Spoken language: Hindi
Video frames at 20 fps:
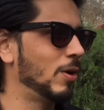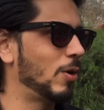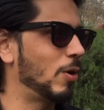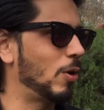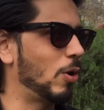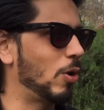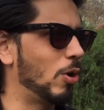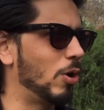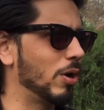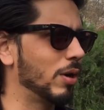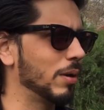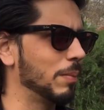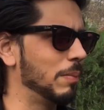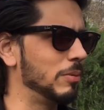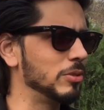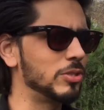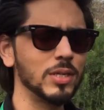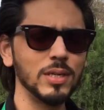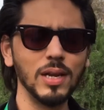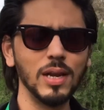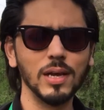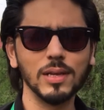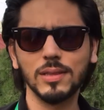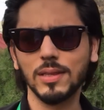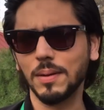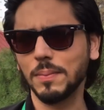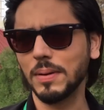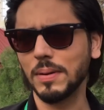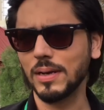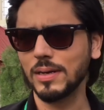और मुझे नहीं
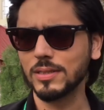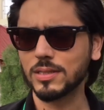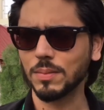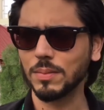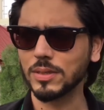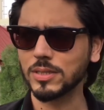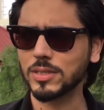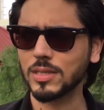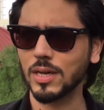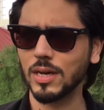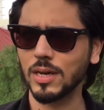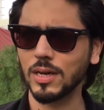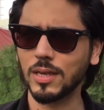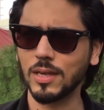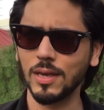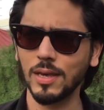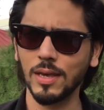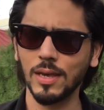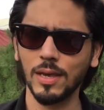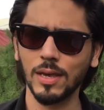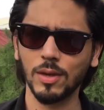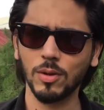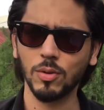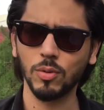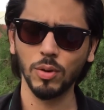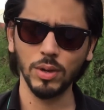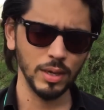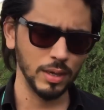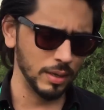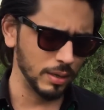लगता मैं नहीं समझता कि
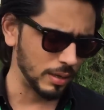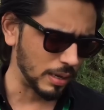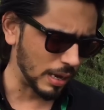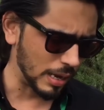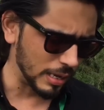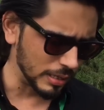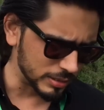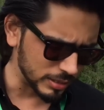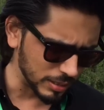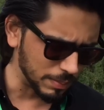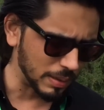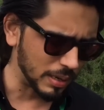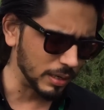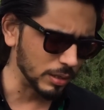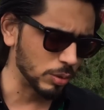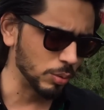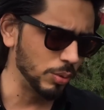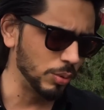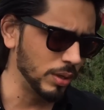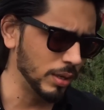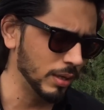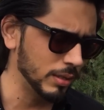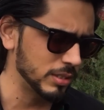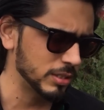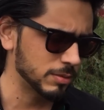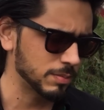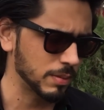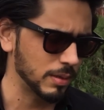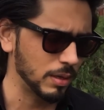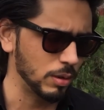कोई ऐसी बात हुई है
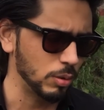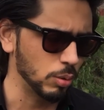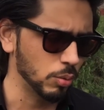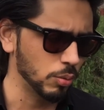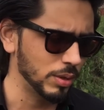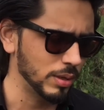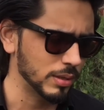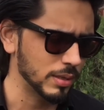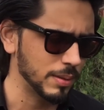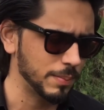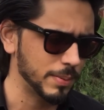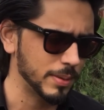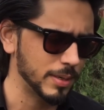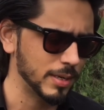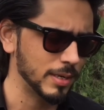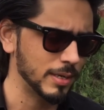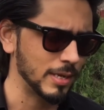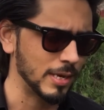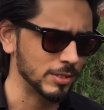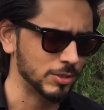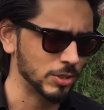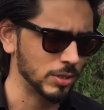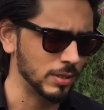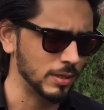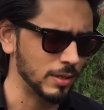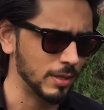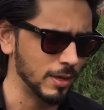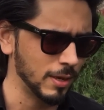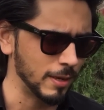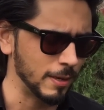जिस पे लोगों ने इतना बड़ा रिएक्शन
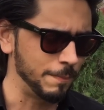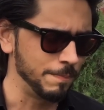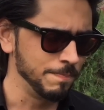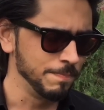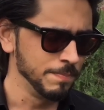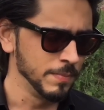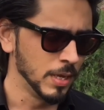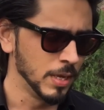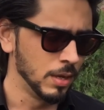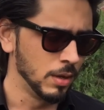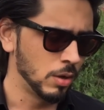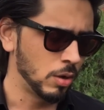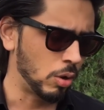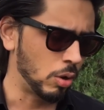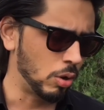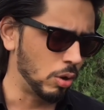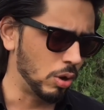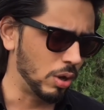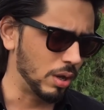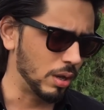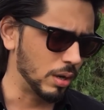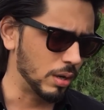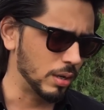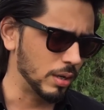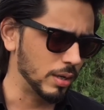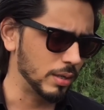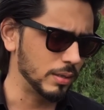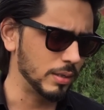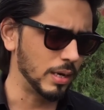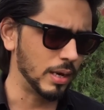दिया है और
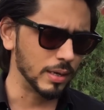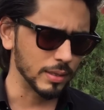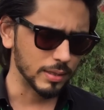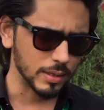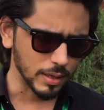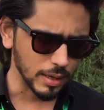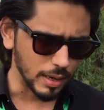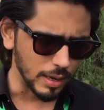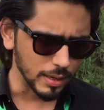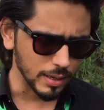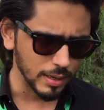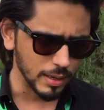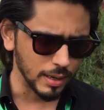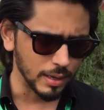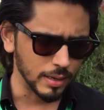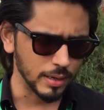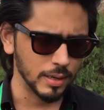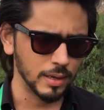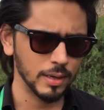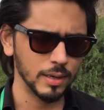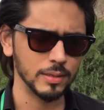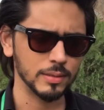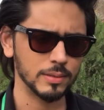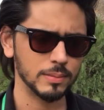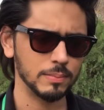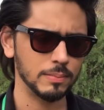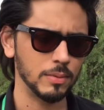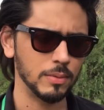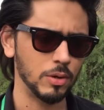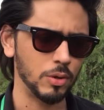यहाँ तक आगे आना
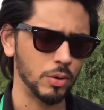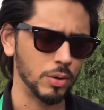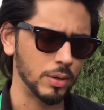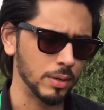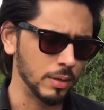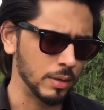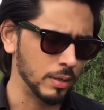और